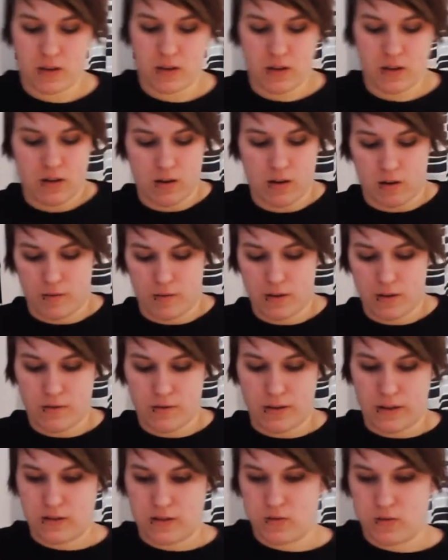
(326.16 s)
Auf jeden
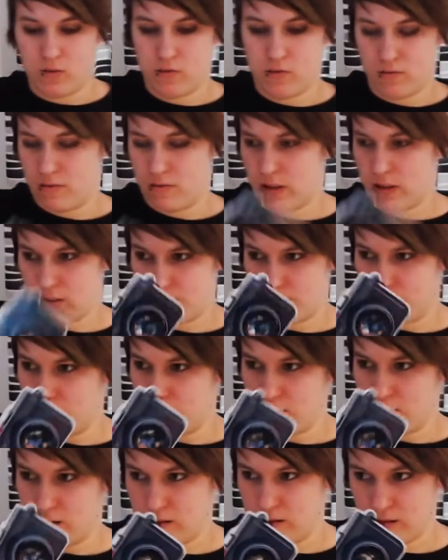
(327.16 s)
Fall so, das wird
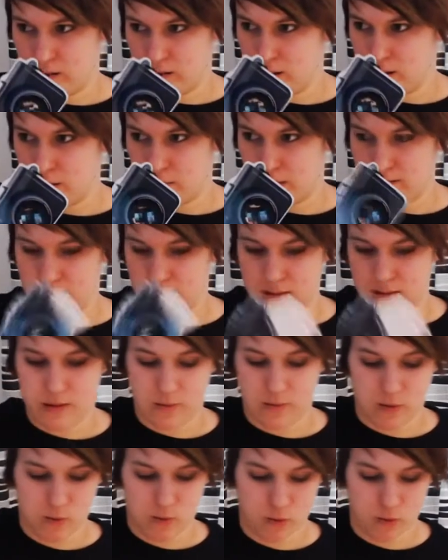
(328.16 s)
niemals in
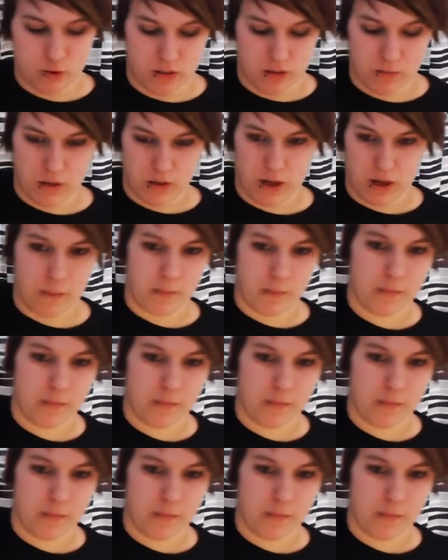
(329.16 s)
diesem Zustand bleiben.